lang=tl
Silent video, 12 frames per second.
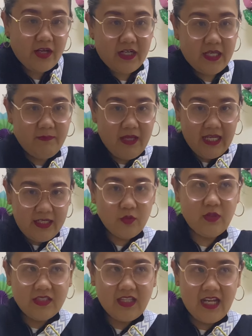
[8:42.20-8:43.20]
Arabia,
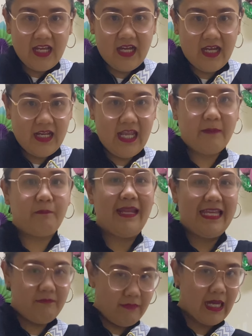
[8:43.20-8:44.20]
ganito lang talaga. Like,
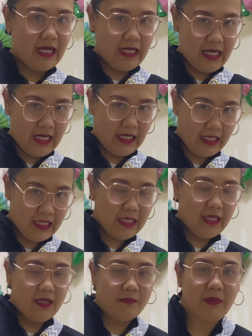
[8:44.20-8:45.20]
plain black lang.
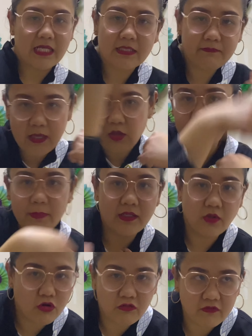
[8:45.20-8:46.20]
Plus, meron
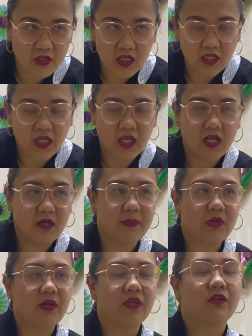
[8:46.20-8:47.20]
pang cover ang hair.
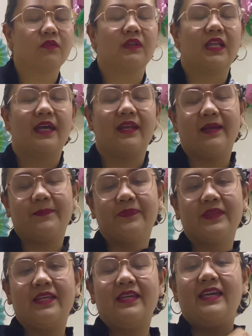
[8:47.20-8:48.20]
Pero ngayon, wala na.
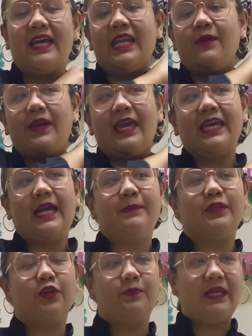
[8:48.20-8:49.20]
Anyway,
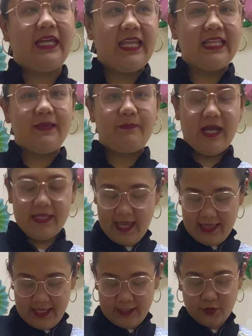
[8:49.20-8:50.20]
gamit yung bigay ni Ate Pat.
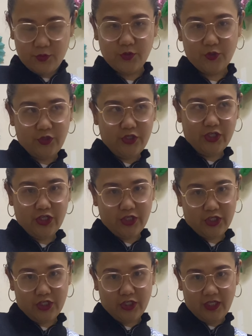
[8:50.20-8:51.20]
And then, suot ko
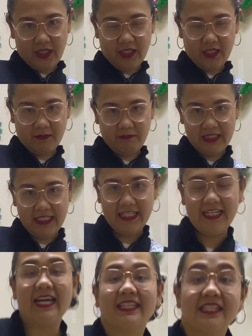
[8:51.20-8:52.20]
yung
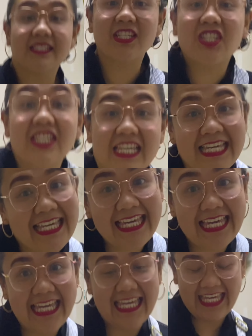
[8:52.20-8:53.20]
binili natin sa
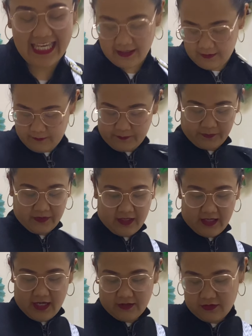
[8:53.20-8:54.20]
Shein.
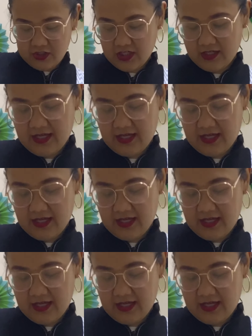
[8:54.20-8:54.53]
Ito na siya,